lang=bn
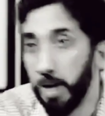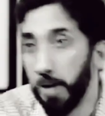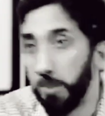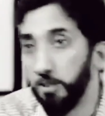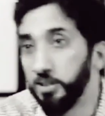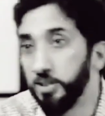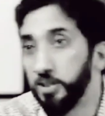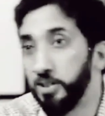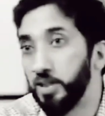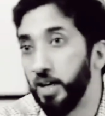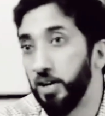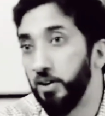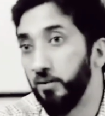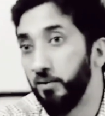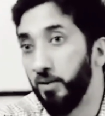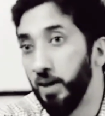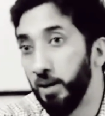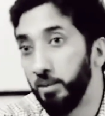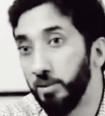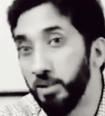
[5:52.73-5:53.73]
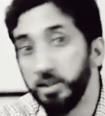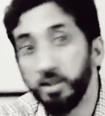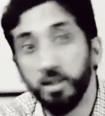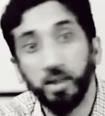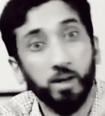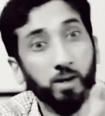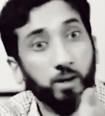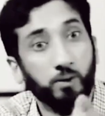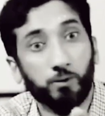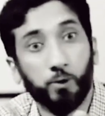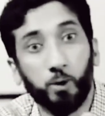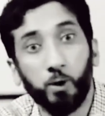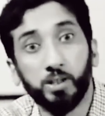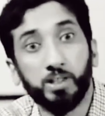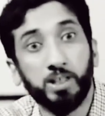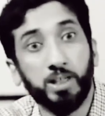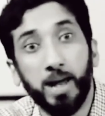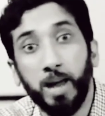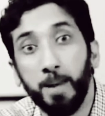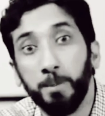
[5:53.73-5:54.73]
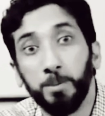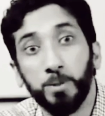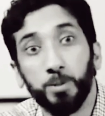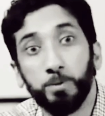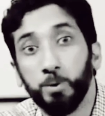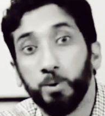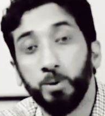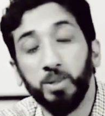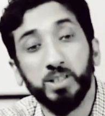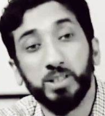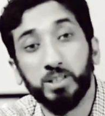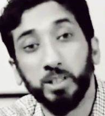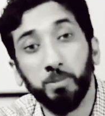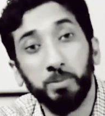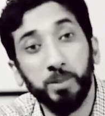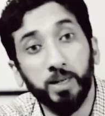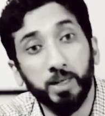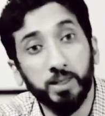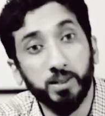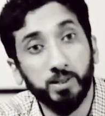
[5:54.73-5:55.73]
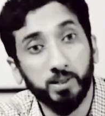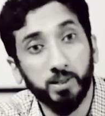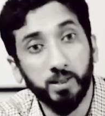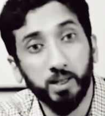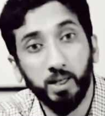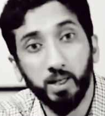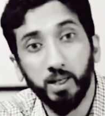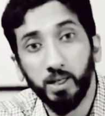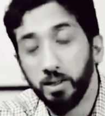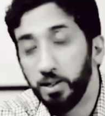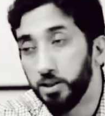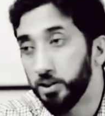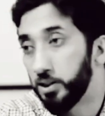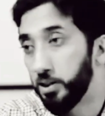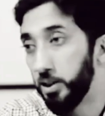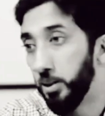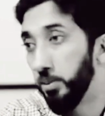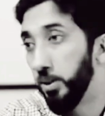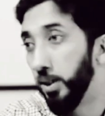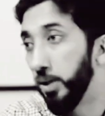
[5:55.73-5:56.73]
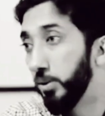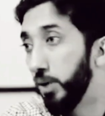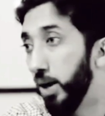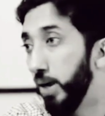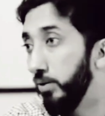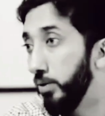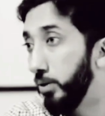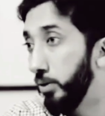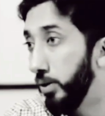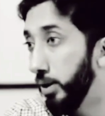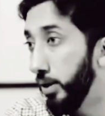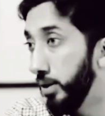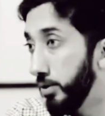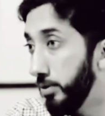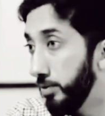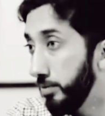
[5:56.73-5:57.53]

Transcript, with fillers: ভাই বোনদের ভিতরেও কাজ করে বাস্তবতা হলো ভাই বোনদের ভিতর আত্মহমিকার প্রতিযোগিতা